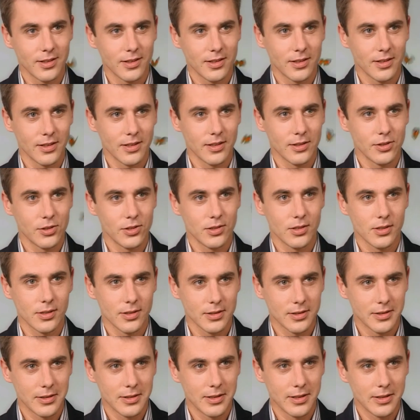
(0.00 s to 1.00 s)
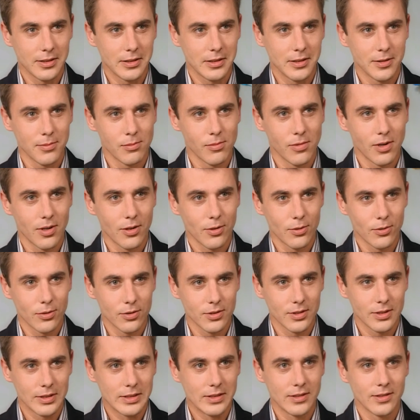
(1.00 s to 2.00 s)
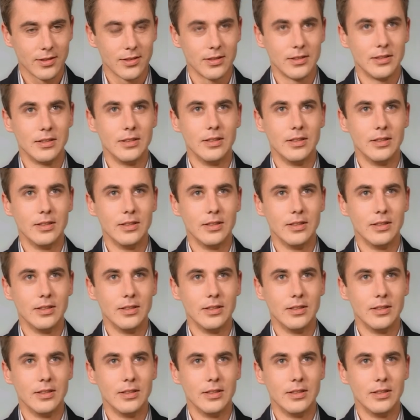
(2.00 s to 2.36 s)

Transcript: которому долгое время попадает промеж глаз.